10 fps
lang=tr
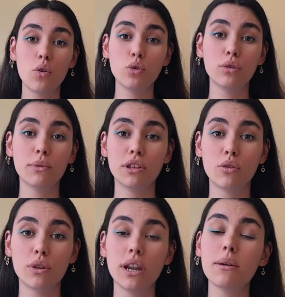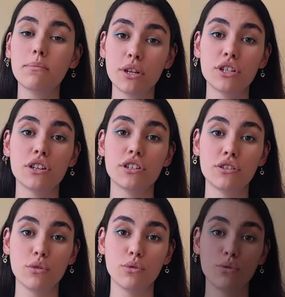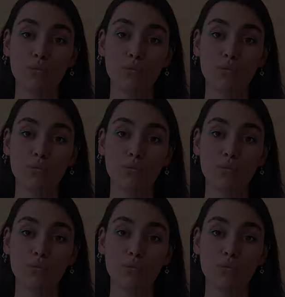otomatik olarak başarısız olur.